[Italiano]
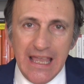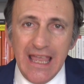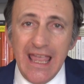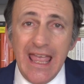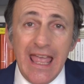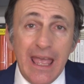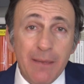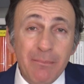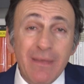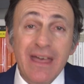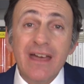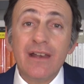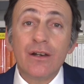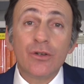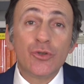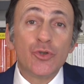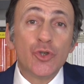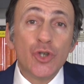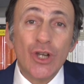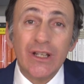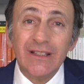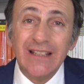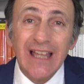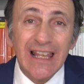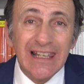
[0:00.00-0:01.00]

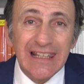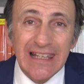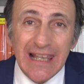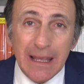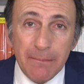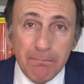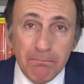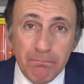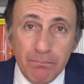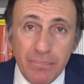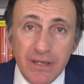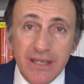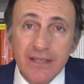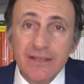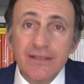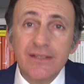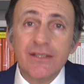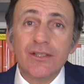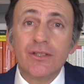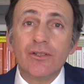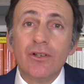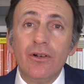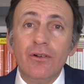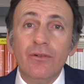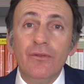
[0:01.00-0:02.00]
emerge
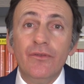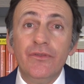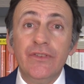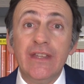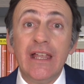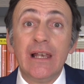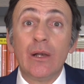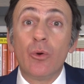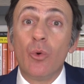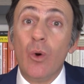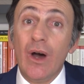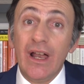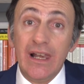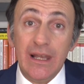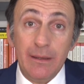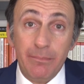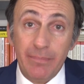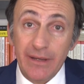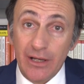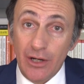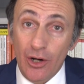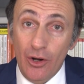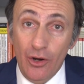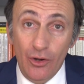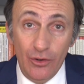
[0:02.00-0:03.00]
dall'abisso nel quale
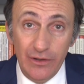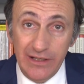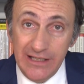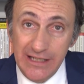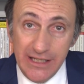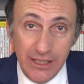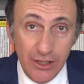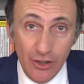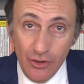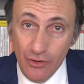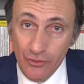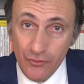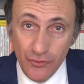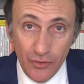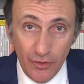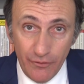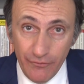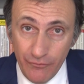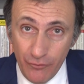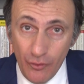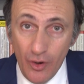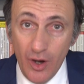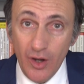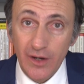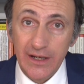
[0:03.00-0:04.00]
però l'io non
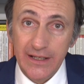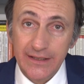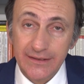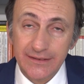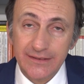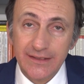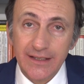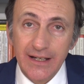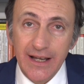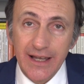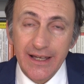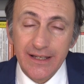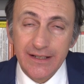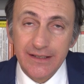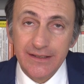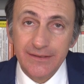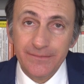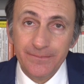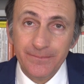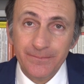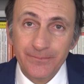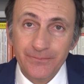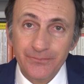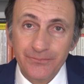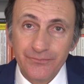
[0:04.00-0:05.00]
vuole
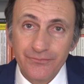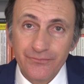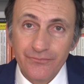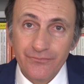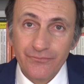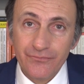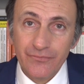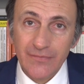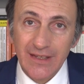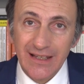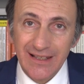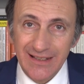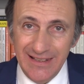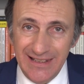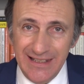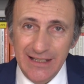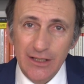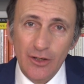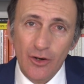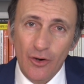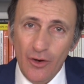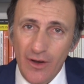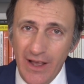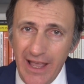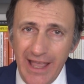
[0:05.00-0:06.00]
entrare.
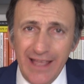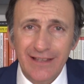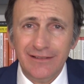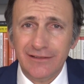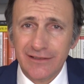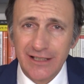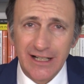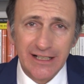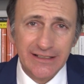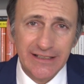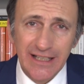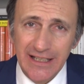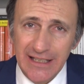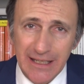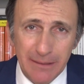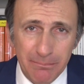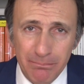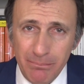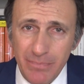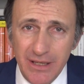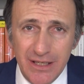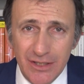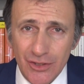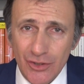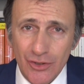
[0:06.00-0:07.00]
L'io entra
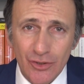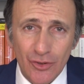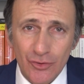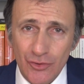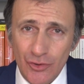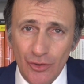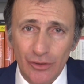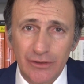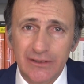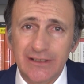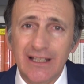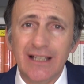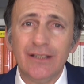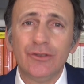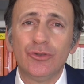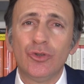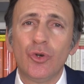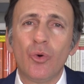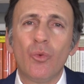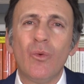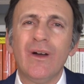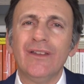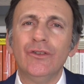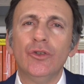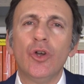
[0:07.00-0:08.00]
nell'abisso
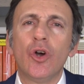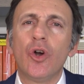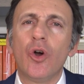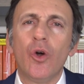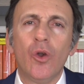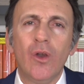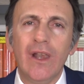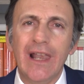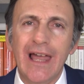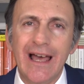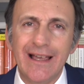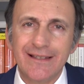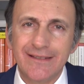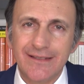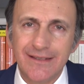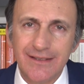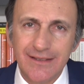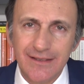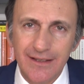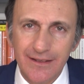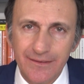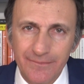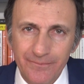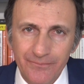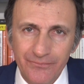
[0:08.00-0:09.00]
soltanto quando
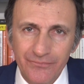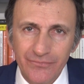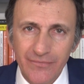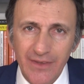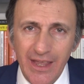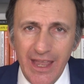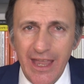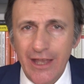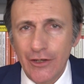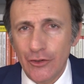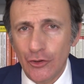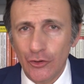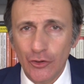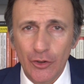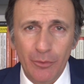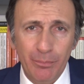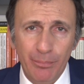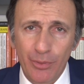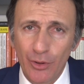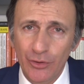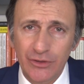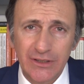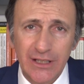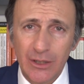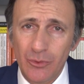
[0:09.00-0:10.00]
collassa e non
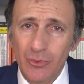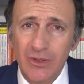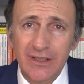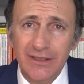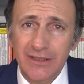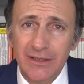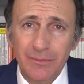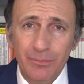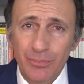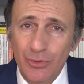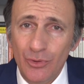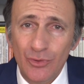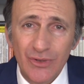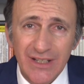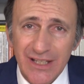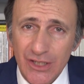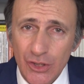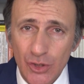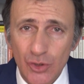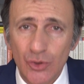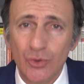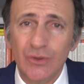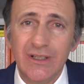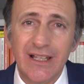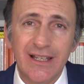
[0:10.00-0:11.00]
oppone quindi più
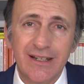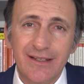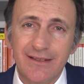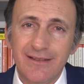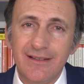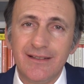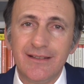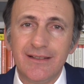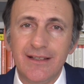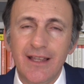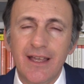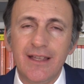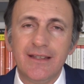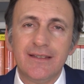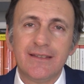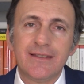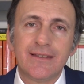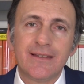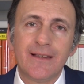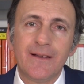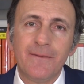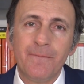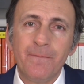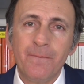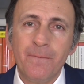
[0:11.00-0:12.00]
nessuna
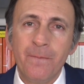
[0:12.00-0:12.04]
resistenza.